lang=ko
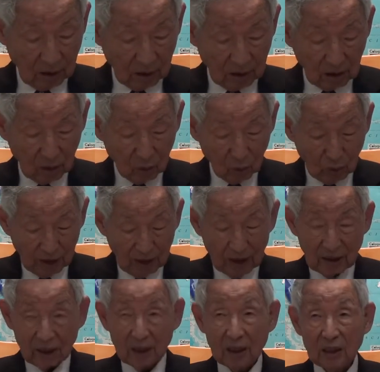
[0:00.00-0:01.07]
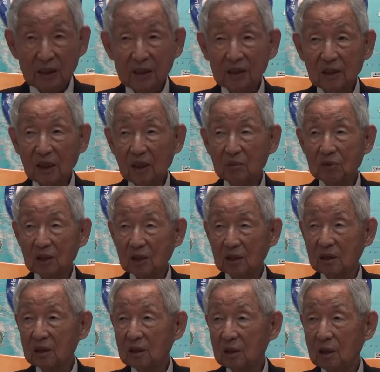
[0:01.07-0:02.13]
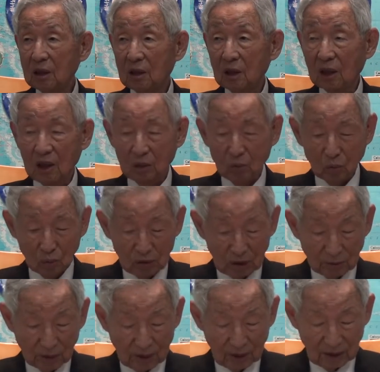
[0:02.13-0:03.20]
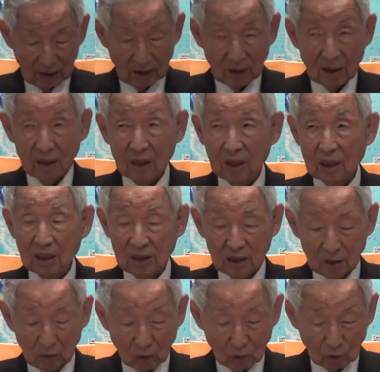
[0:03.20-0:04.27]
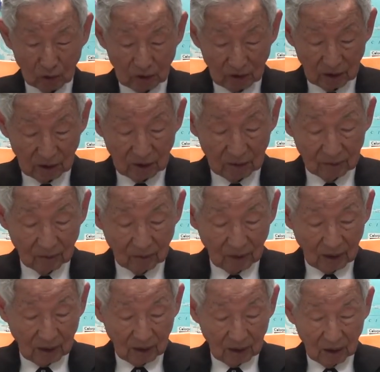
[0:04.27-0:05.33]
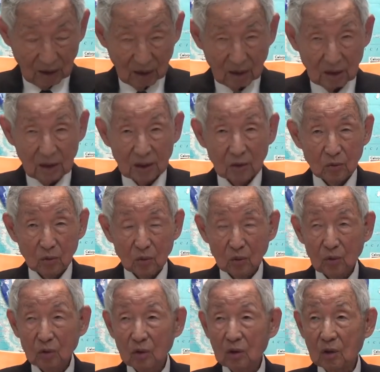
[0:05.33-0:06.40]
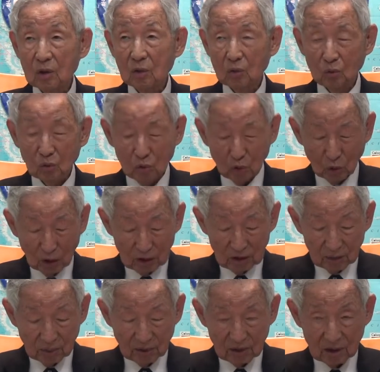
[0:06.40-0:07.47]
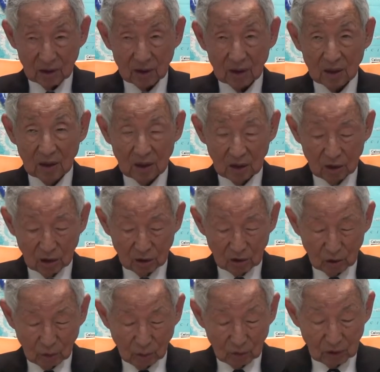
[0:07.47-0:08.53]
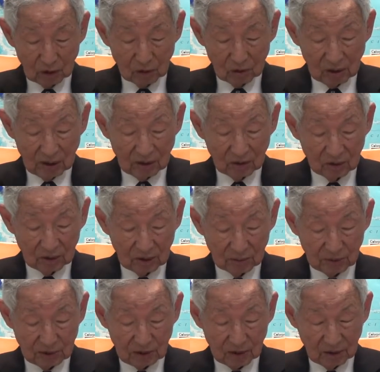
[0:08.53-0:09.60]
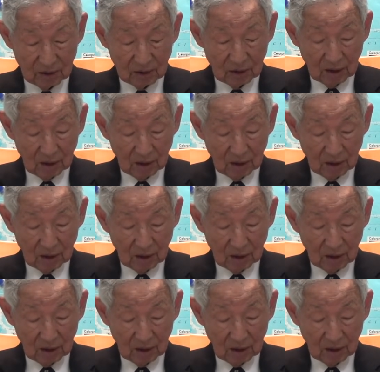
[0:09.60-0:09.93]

그 후에 이 사람들은 어, 둘째 바 청교도들은 영국 국교에서부터 처치 오 잉글랜드에서부터